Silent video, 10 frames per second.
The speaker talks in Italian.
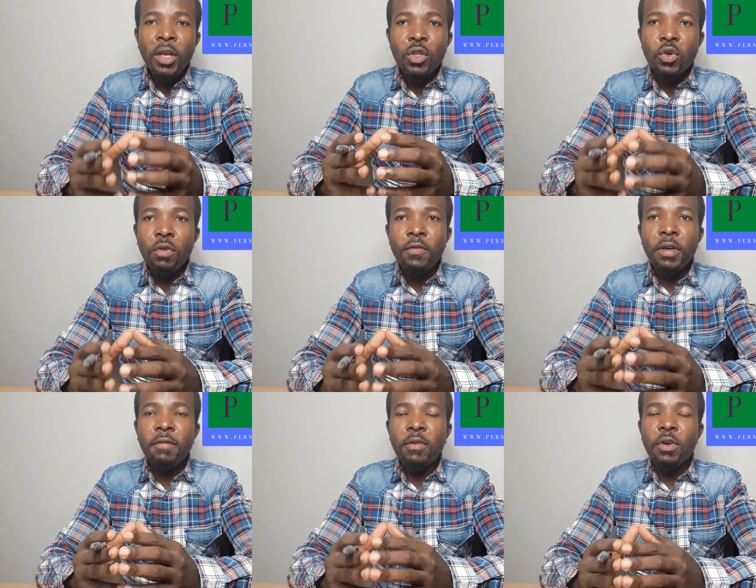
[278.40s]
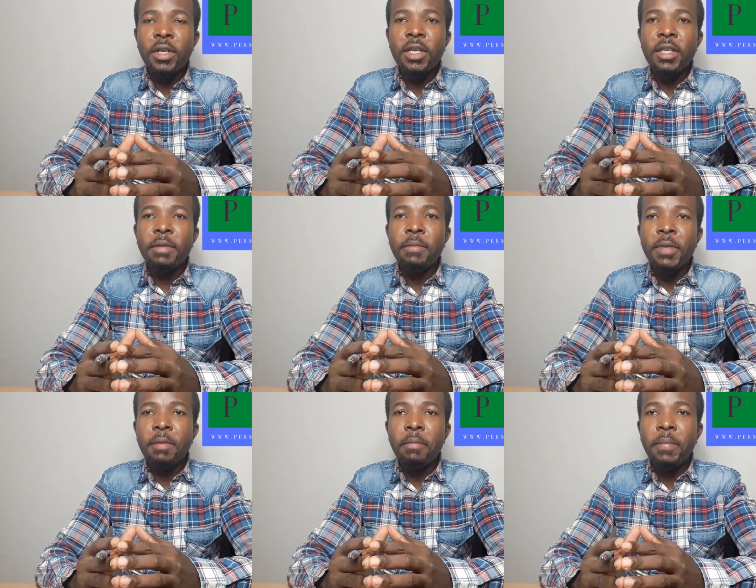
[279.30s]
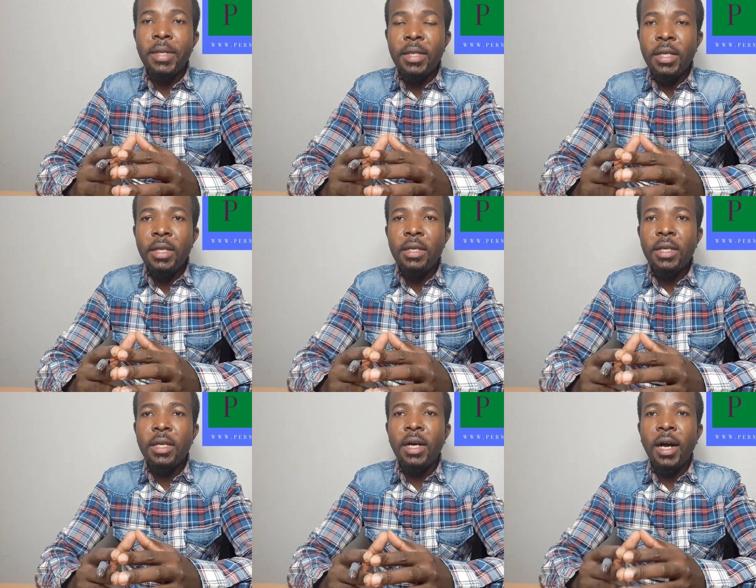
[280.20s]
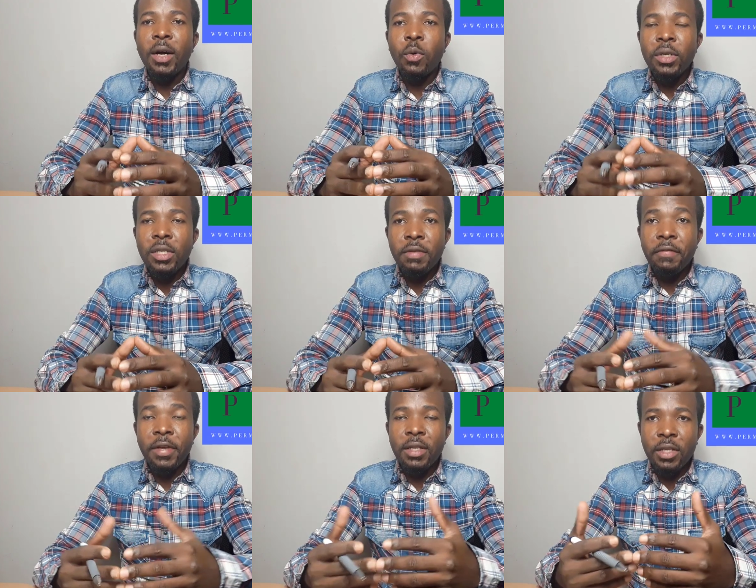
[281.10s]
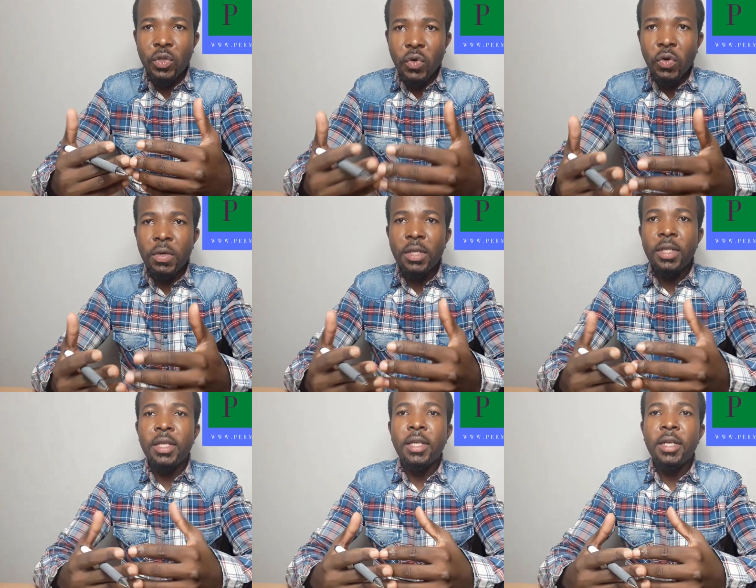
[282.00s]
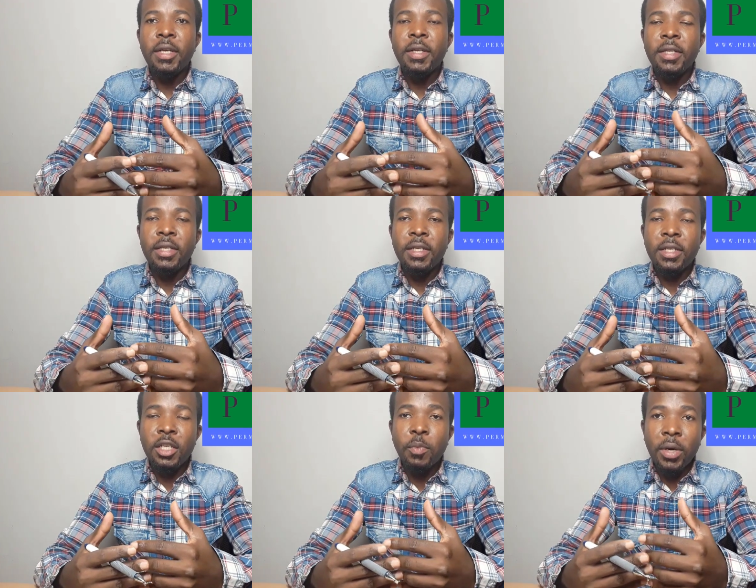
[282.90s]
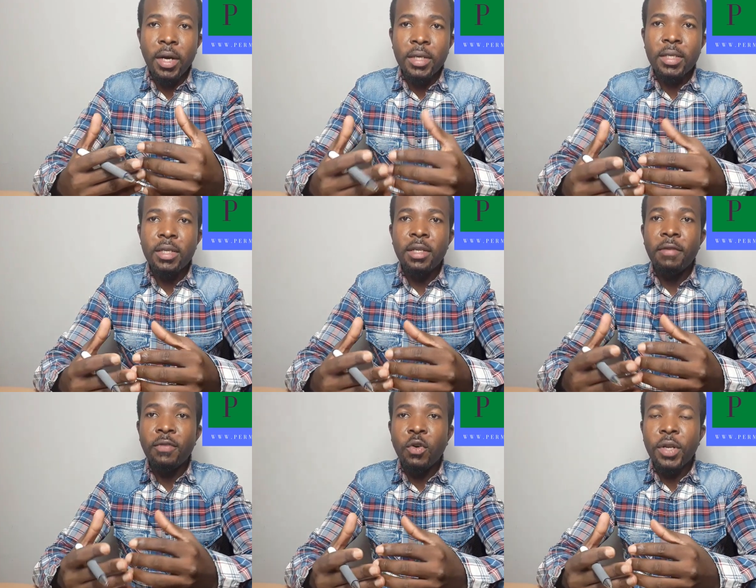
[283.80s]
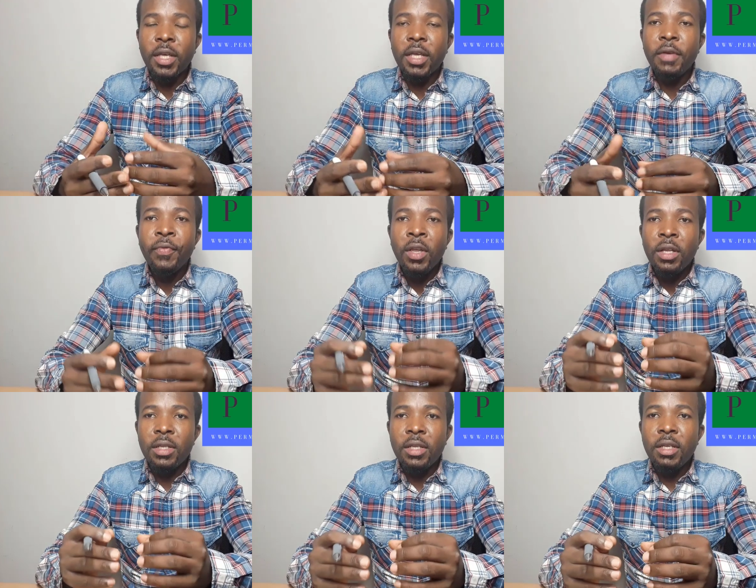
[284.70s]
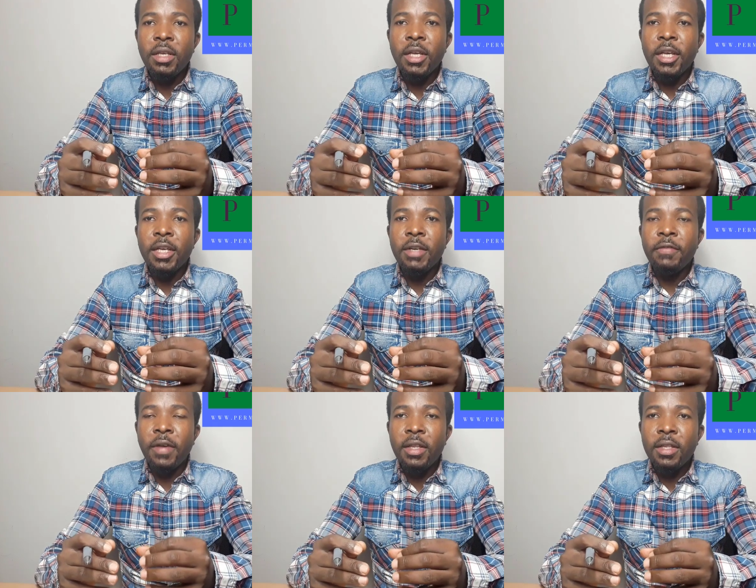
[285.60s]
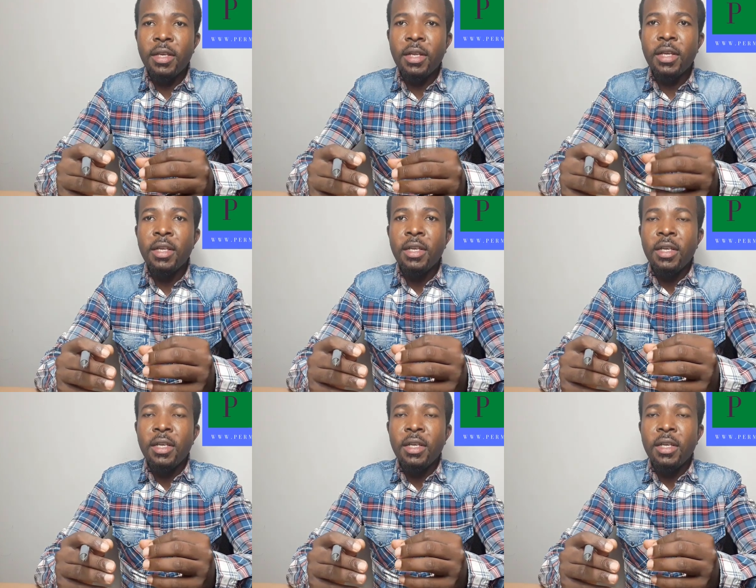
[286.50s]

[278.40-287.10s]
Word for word: dove vuole impedire a questi venditori di, di SIM card telefoniche di eh, vendere